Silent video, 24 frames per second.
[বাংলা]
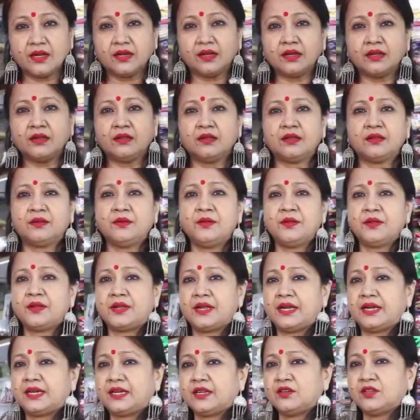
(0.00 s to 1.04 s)
এটা
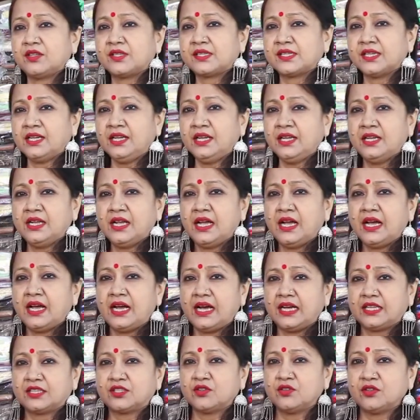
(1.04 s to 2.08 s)
এটা হচ্ছে
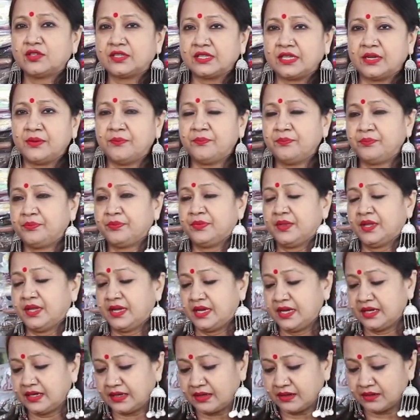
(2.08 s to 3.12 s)
আঁচলটা
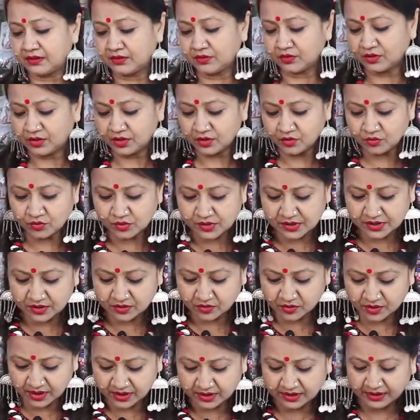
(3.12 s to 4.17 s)
এটা যদি কুচি
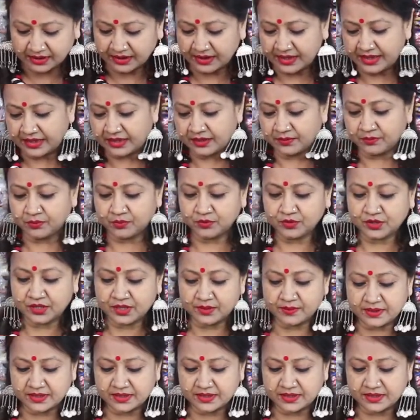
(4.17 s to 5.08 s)
করি তাহলে এটা বুঝতে